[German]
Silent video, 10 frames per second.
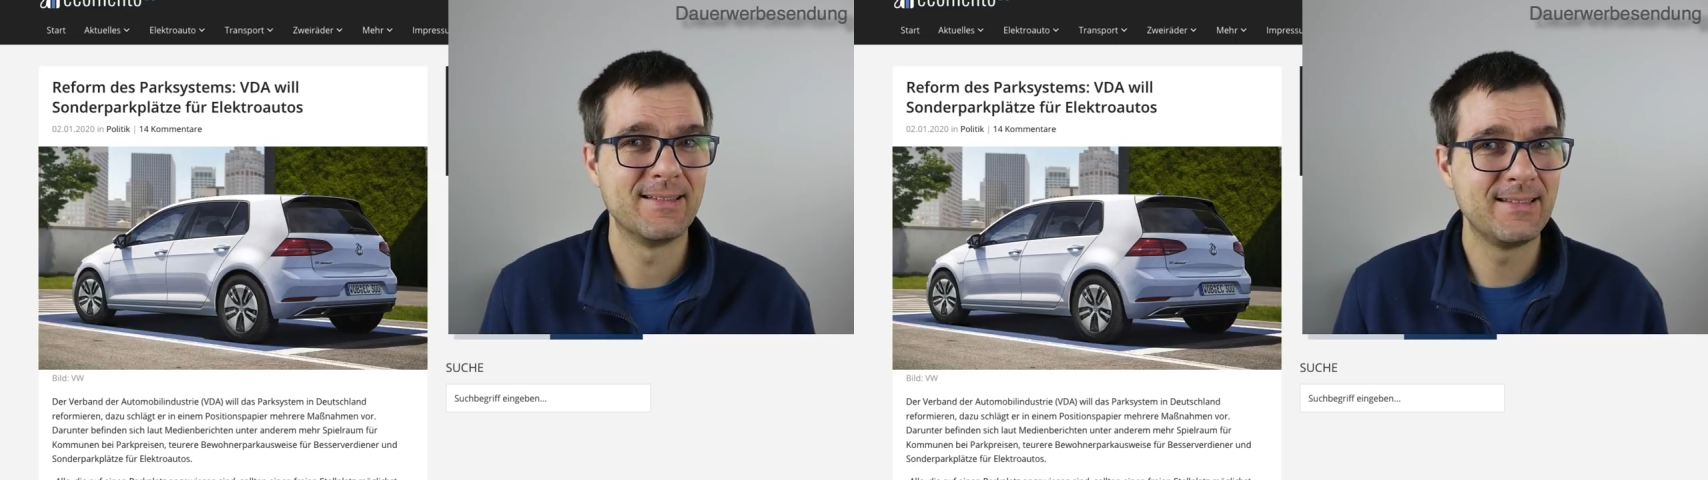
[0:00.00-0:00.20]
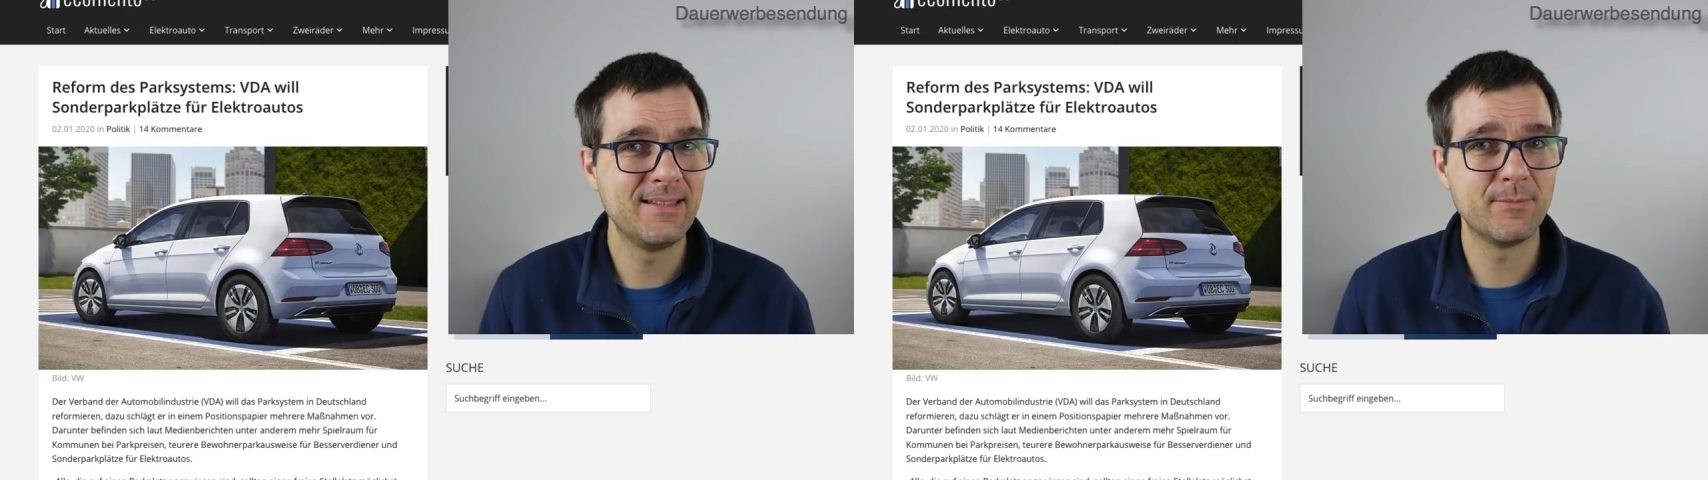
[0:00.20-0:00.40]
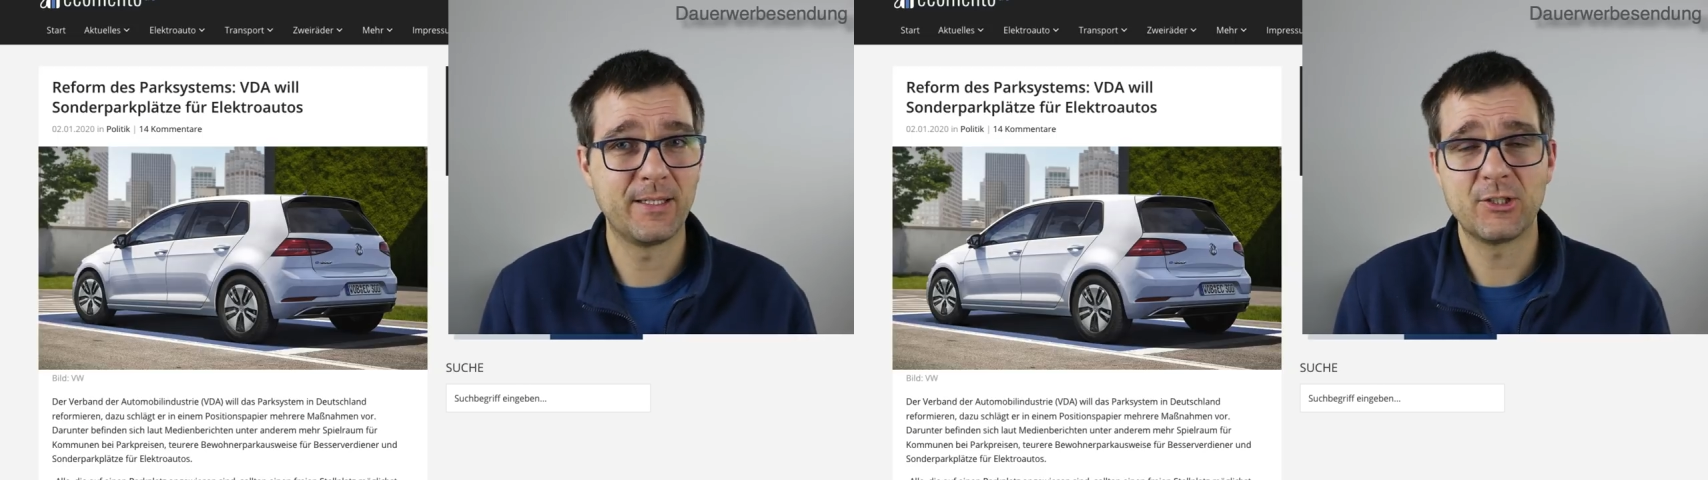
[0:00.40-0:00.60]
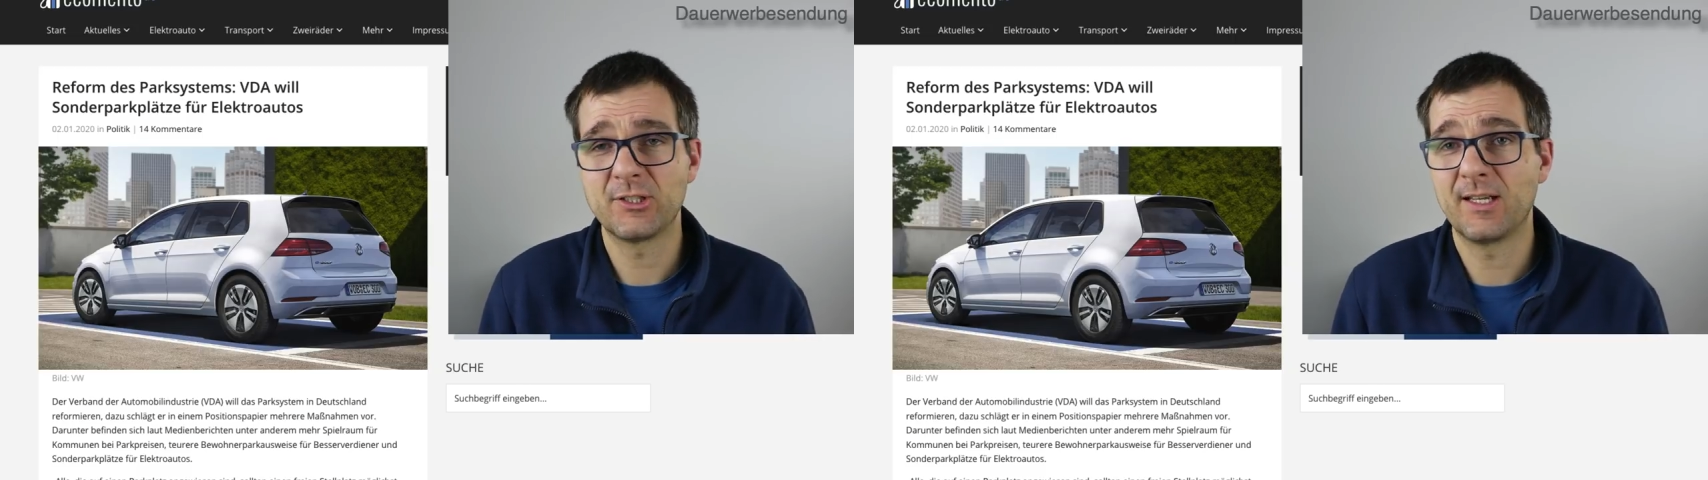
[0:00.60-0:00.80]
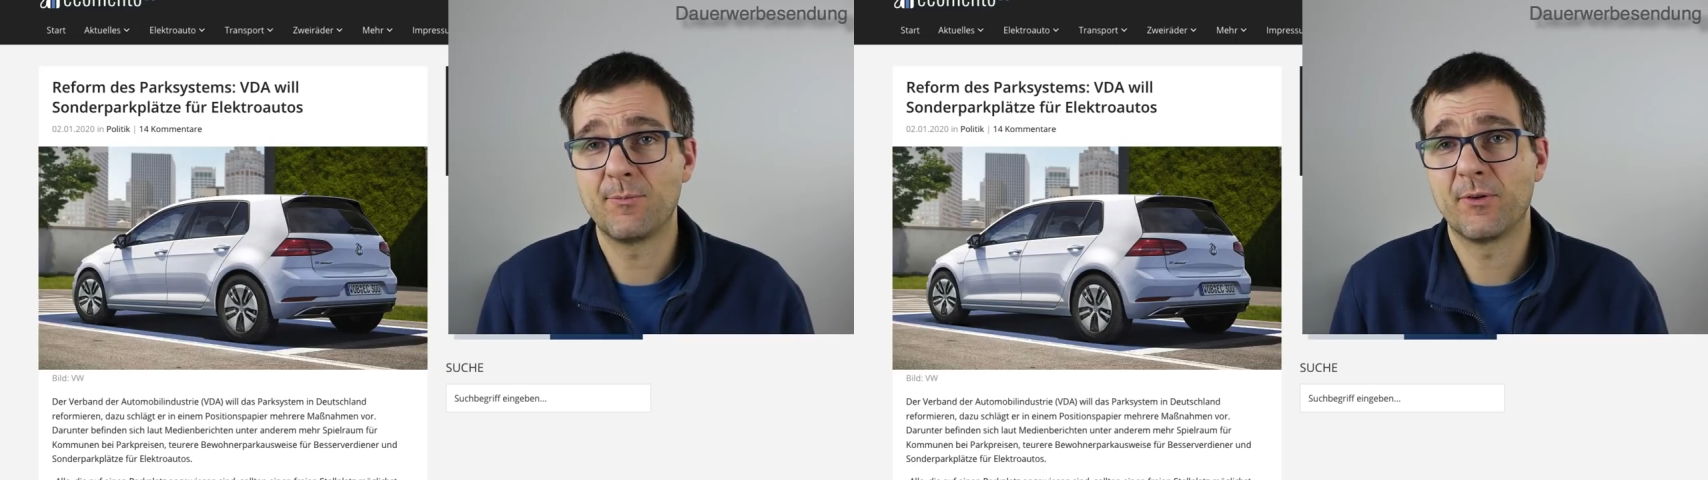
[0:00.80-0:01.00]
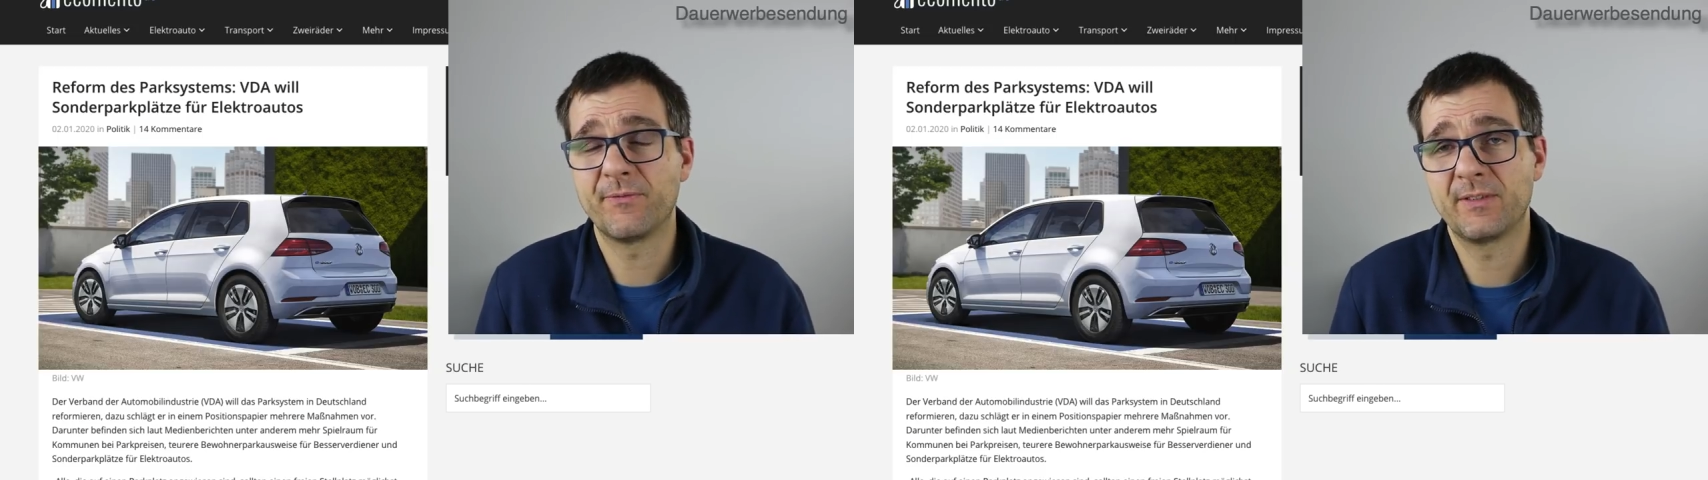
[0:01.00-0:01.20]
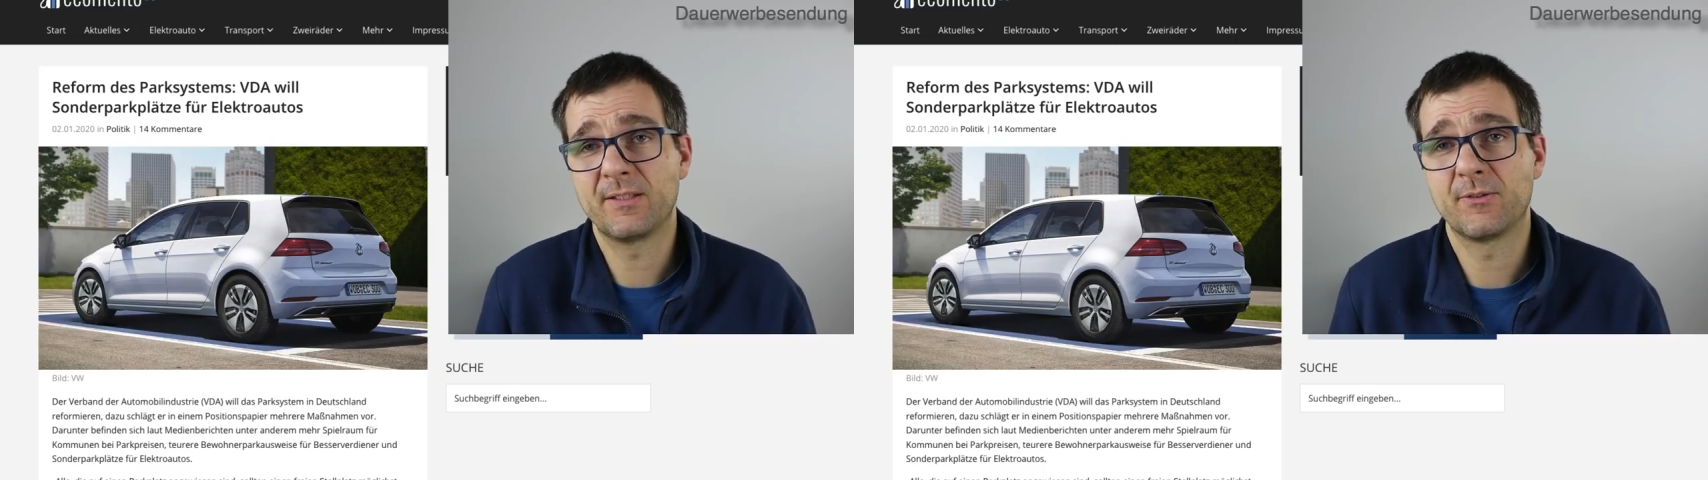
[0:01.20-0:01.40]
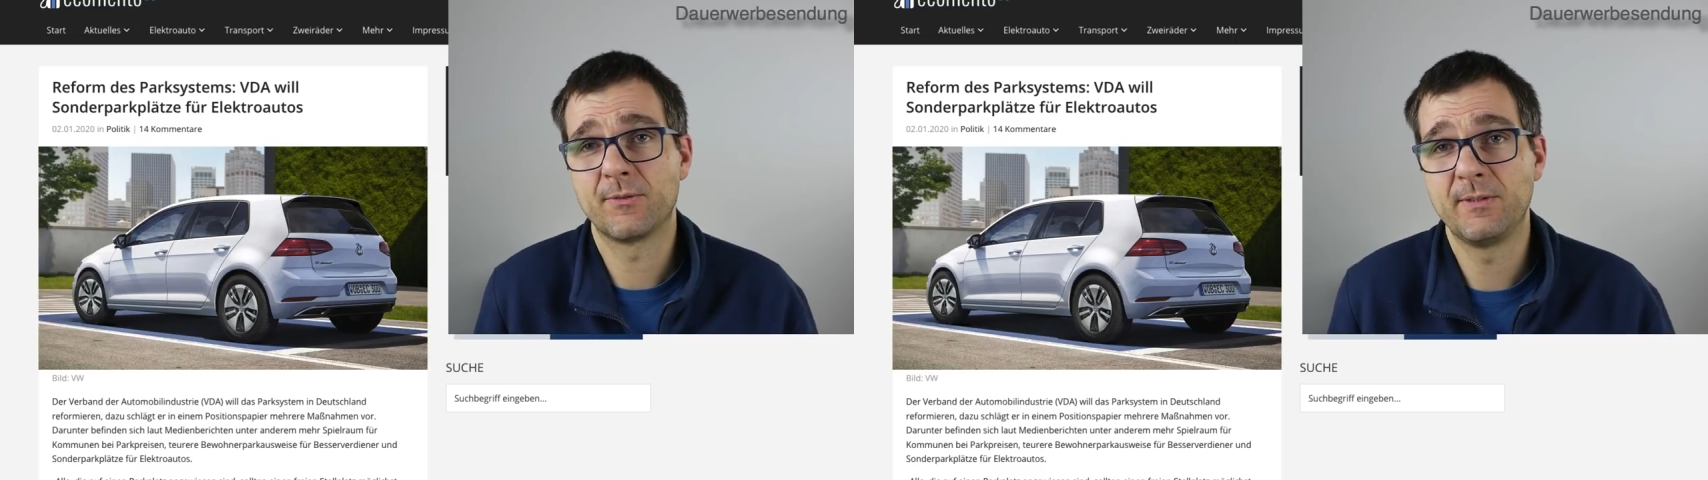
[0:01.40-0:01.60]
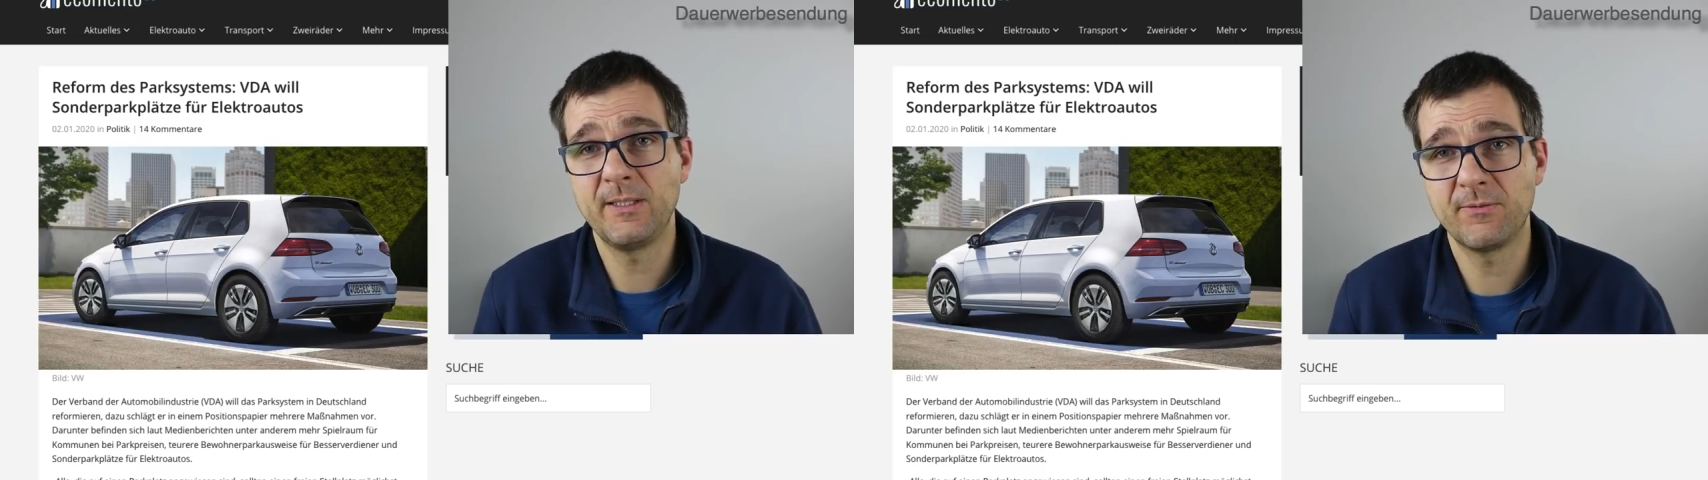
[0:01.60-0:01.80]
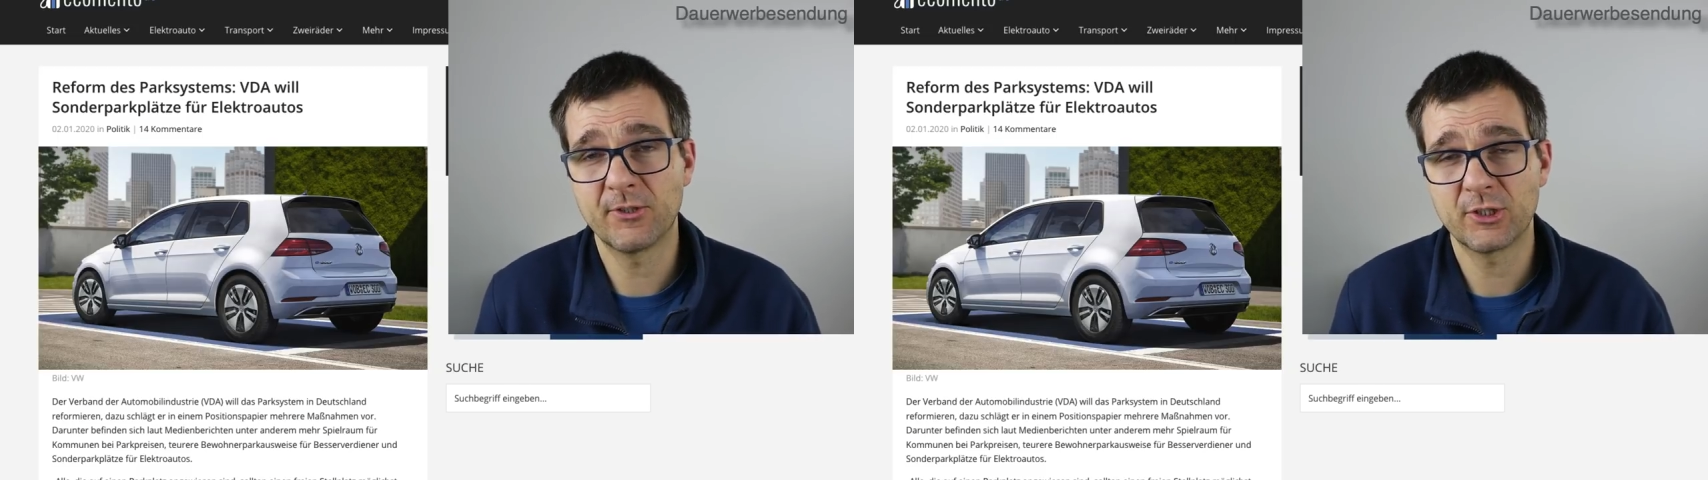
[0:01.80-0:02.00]
Diese Menschen haben offensichtlich noch
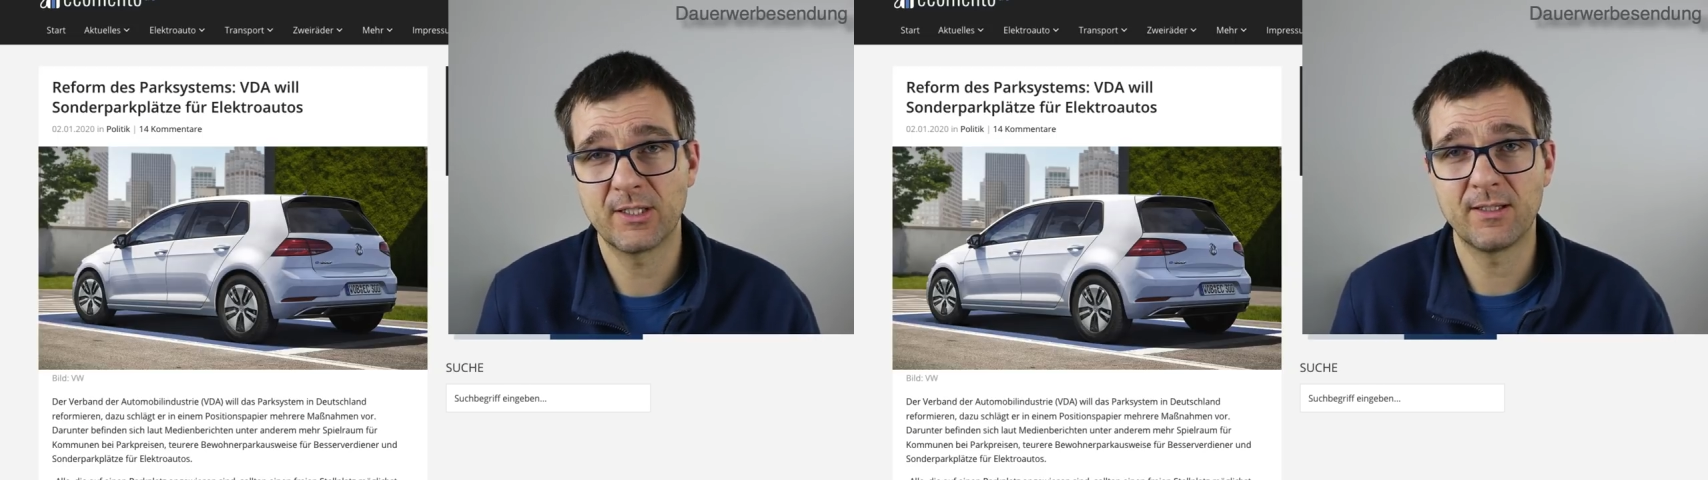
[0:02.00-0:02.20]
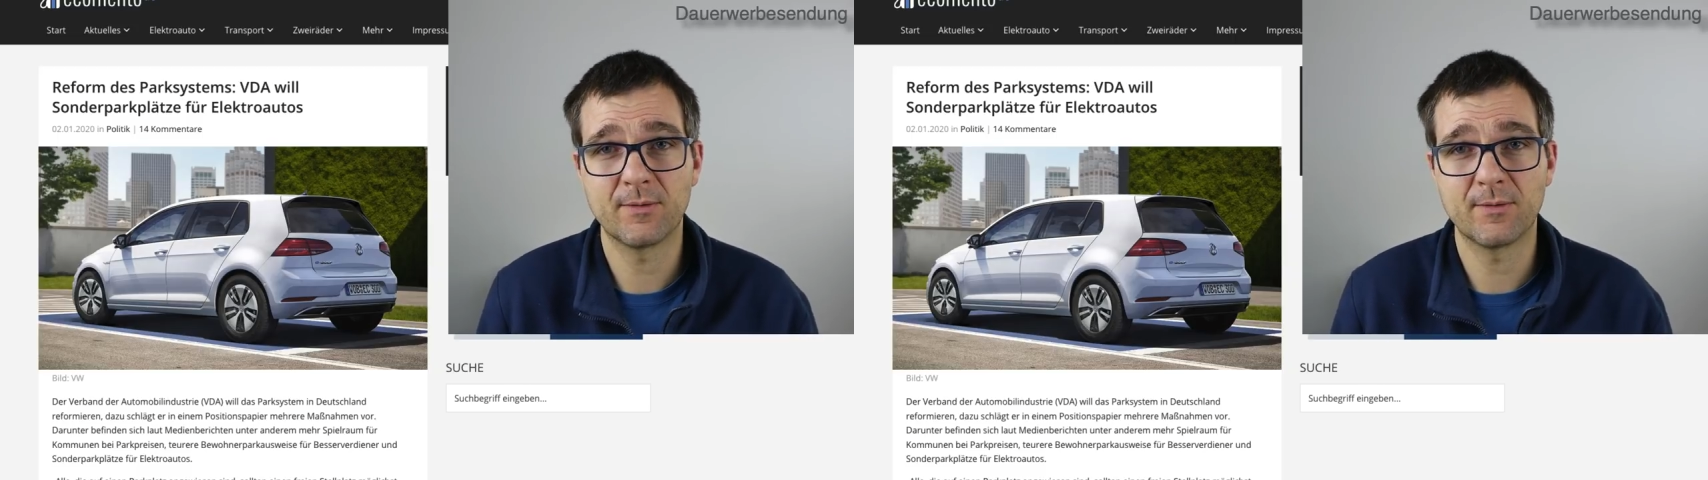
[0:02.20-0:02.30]
nicht verstanden,